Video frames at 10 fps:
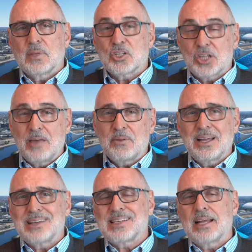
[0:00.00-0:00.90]
Steber
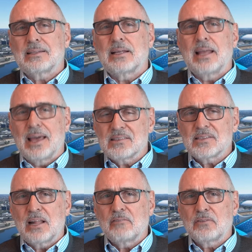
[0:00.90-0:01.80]
erzählt den
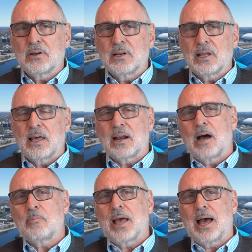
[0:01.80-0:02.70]
Ersthelfern, er
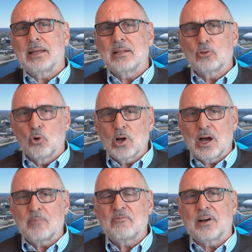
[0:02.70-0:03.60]
habe einen
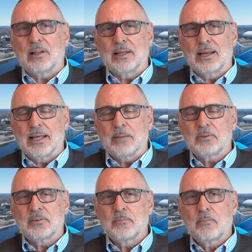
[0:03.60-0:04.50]
Druckabfall
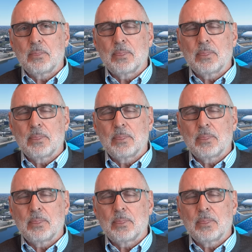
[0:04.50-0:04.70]
erlebt.